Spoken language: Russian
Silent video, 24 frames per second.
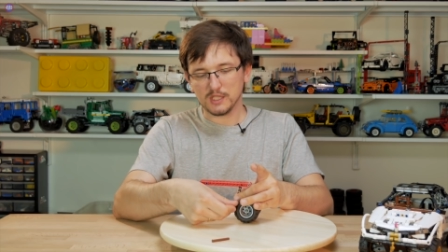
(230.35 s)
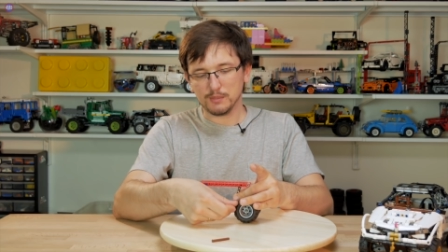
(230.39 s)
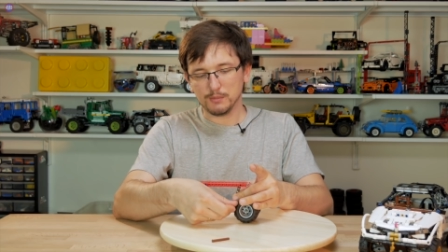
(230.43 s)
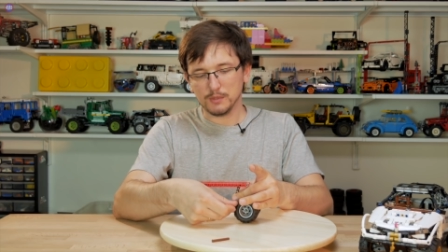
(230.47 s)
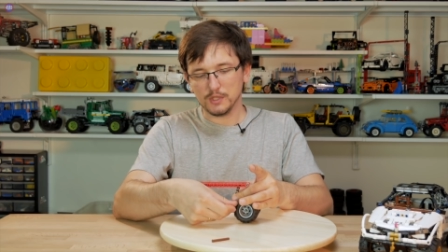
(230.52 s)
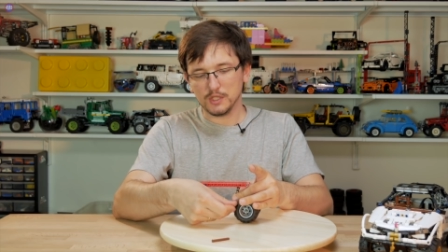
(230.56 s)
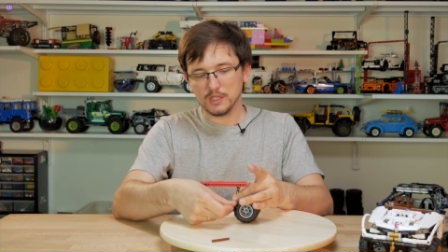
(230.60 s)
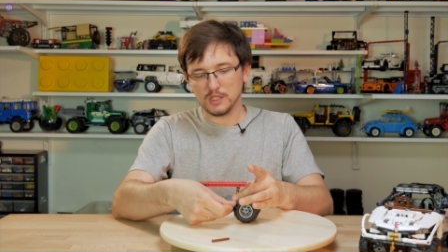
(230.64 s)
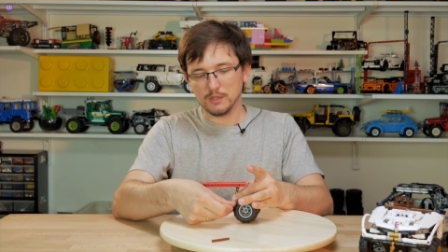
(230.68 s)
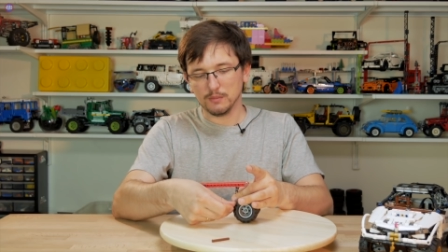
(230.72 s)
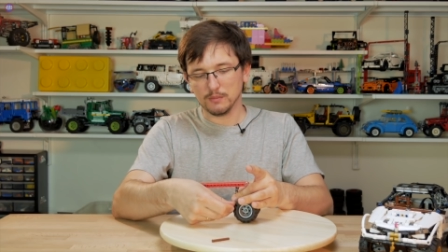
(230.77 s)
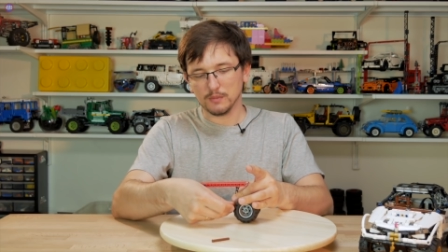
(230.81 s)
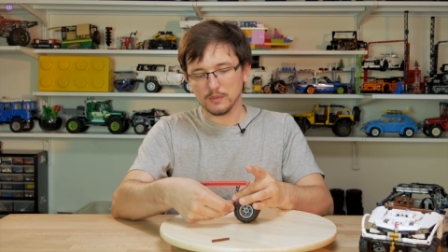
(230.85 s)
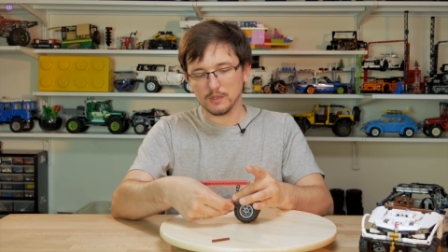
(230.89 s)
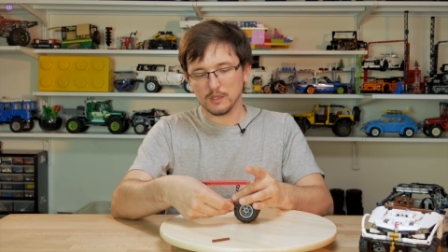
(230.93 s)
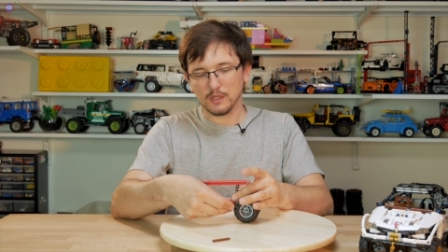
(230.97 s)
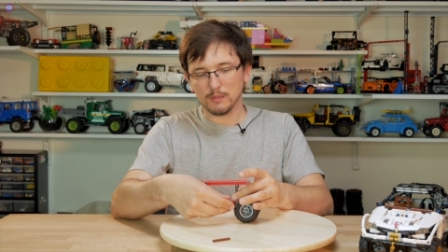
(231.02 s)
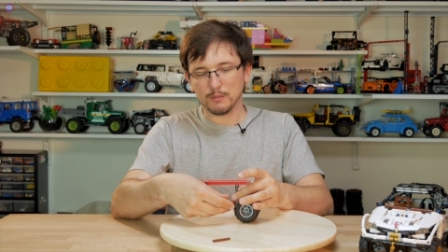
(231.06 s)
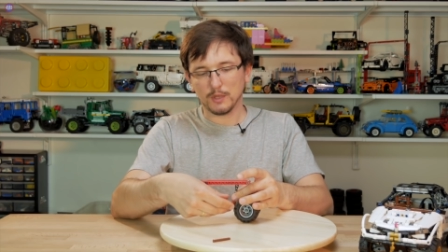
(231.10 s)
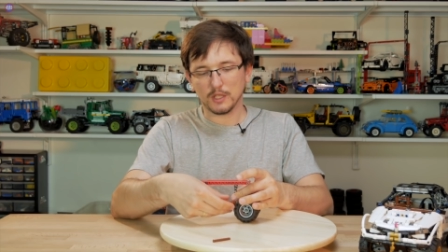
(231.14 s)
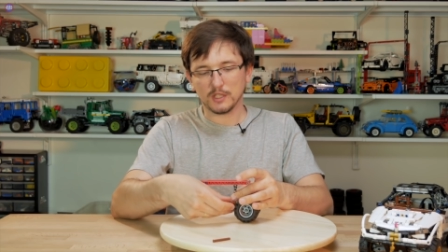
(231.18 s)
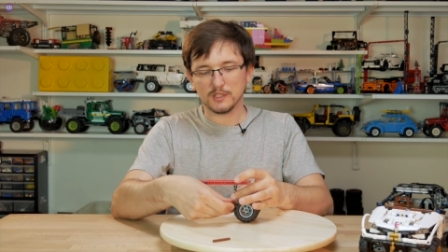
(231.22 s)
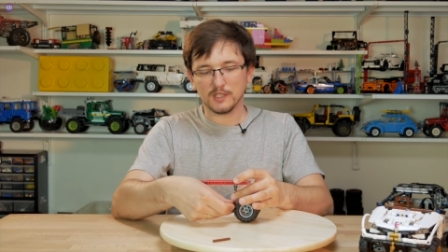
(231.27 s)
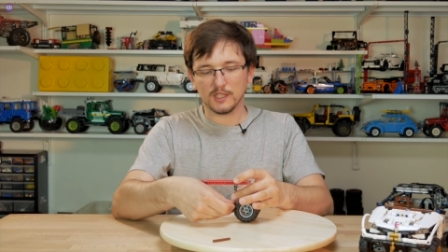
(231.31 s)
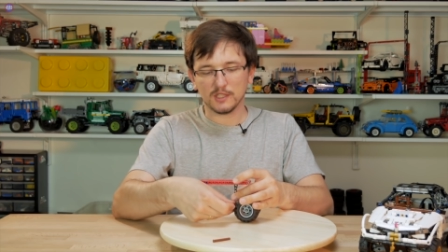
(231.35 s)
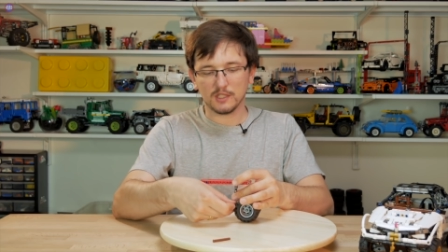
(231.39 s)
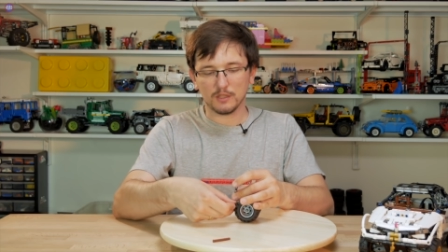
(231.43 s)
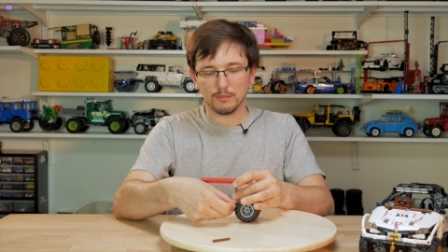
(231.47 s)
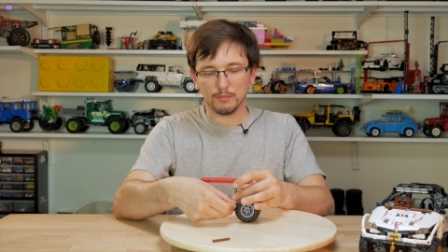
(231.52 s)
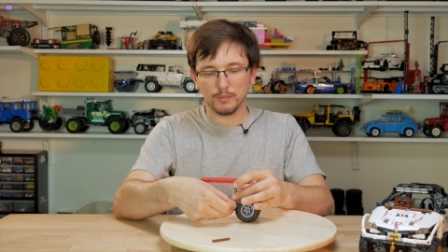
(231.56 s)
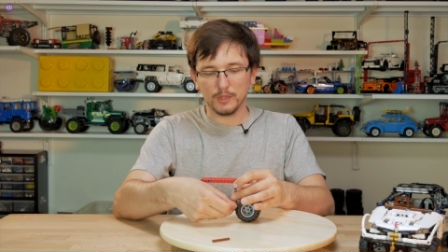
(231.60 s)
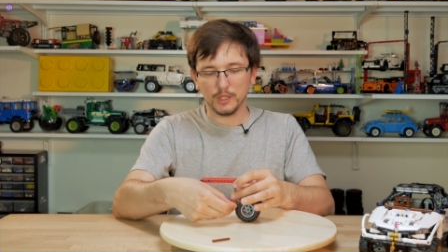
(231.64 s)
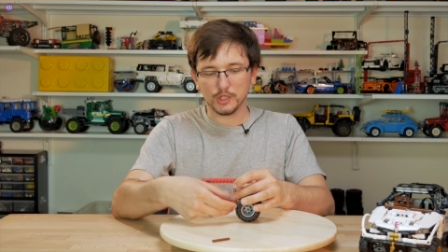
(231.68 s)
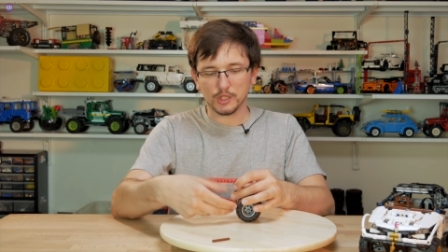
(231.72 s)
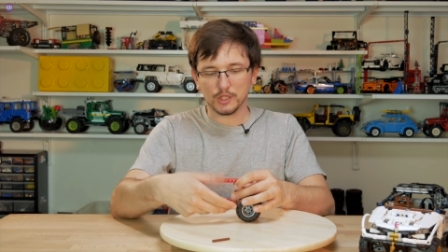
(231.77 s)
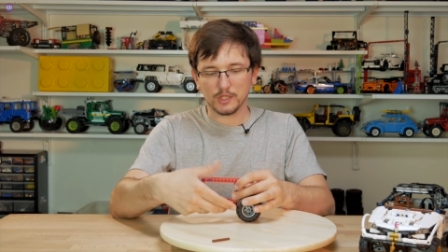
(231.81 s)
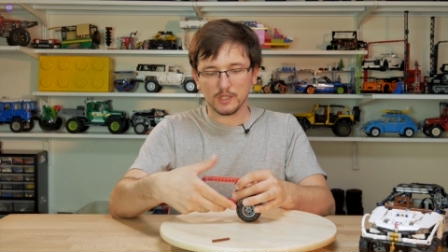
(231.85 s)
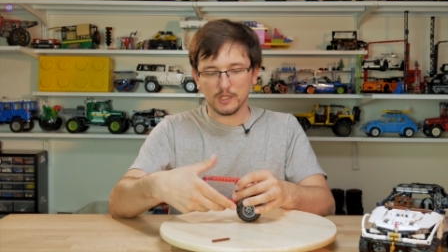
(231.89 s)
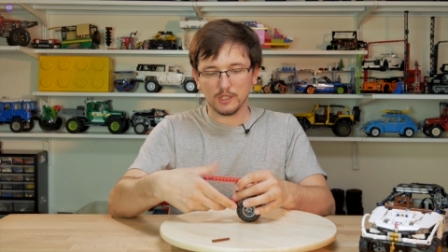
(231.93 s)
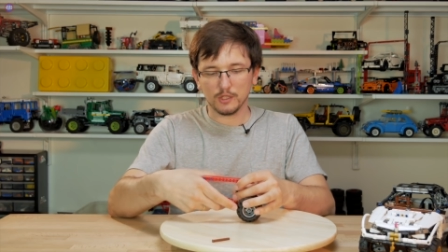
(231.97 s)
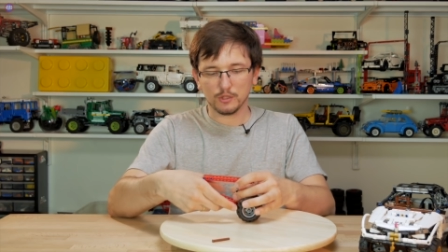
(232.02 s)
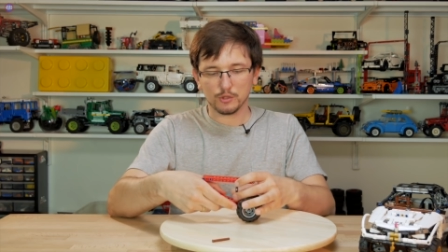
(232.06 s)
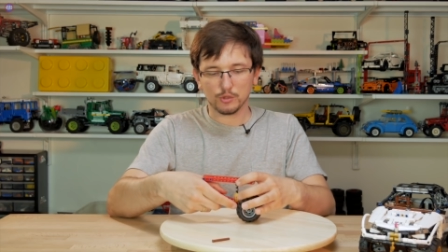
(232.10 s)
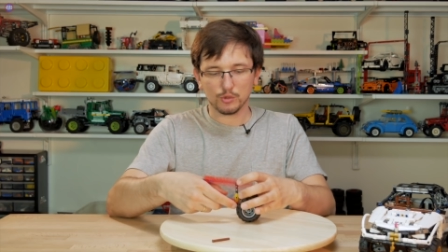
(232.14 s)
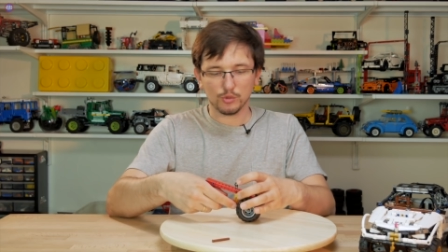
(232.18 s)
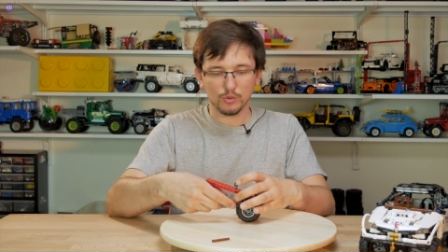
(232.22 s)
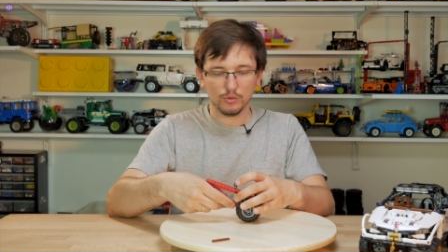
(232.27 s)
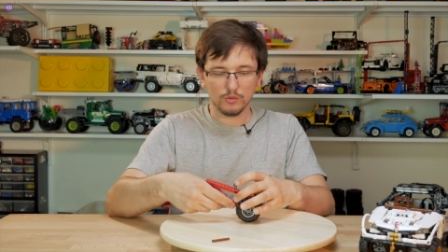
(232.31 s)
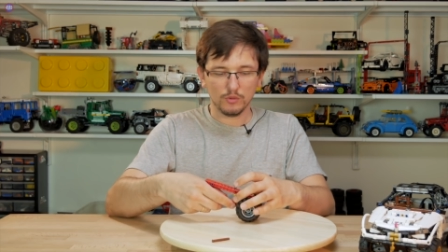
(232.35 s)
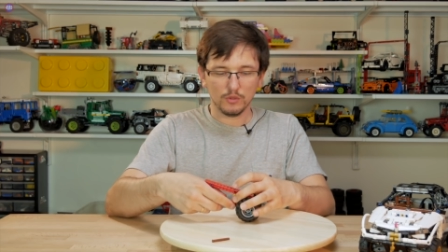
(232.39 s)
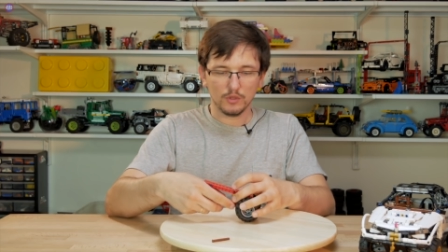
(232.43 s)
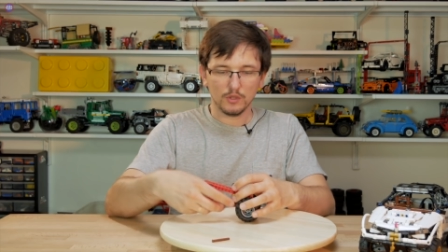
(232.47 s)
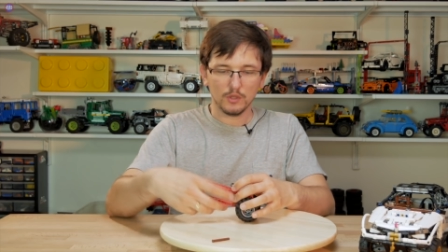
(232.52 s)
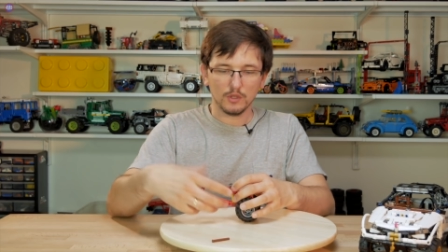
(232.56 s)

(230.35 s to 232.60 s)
сместим амортизатор ближе к колесу,